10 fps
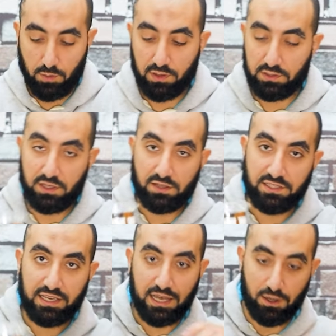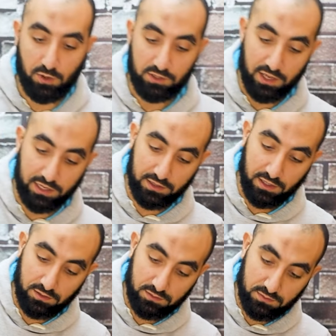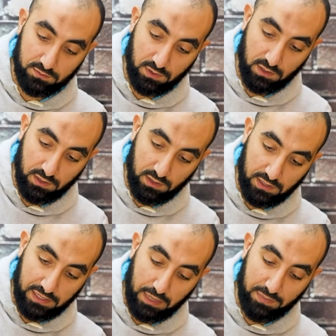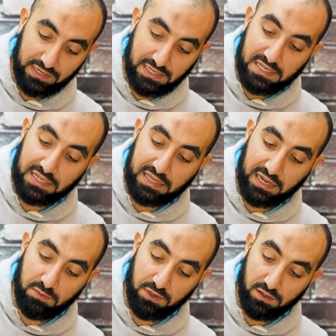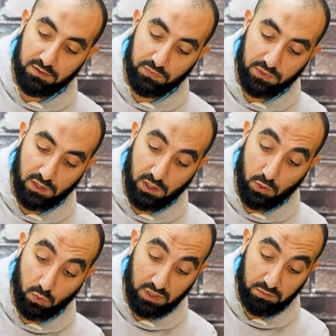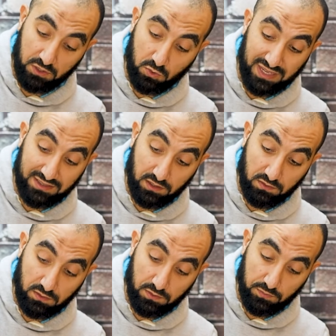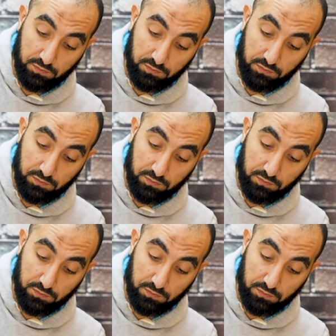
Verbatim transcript: طبعا النتيجة واضحة جدا اللبن نازل كريمي وكميته كترت